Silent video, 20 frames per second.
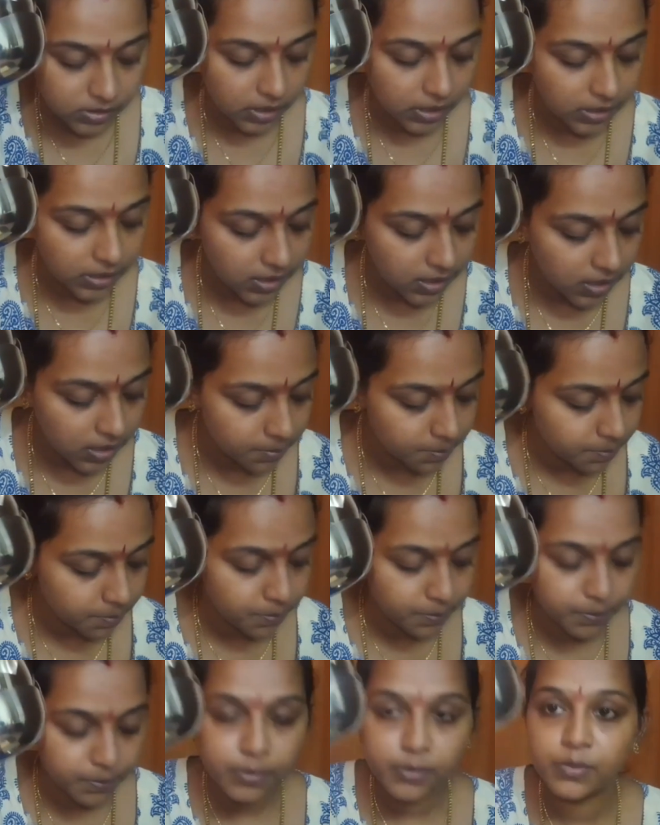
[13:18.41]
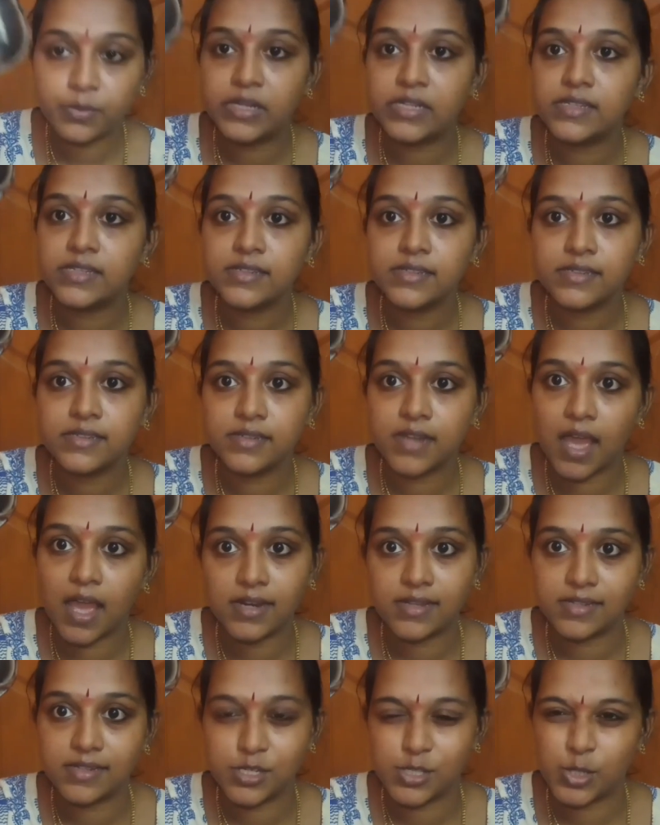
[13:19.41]
இந்த கப்பு வந்து நாலு
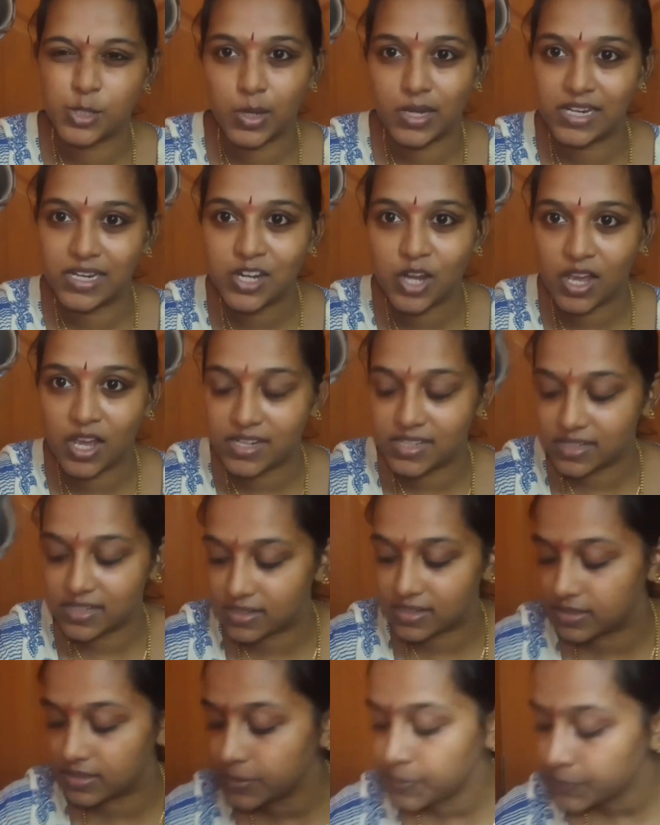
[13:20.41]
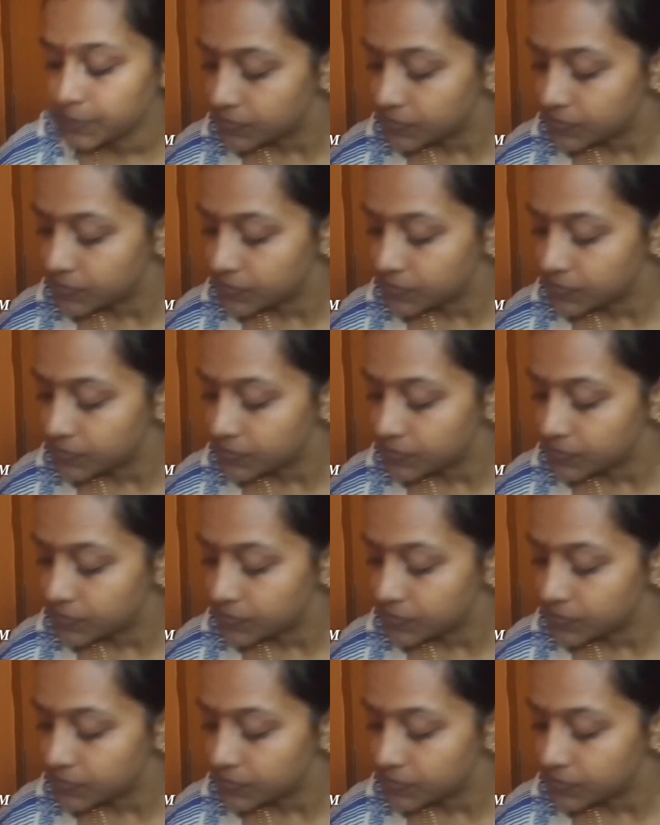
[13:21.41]
இருக்குது சாரி நாலு இருக்குது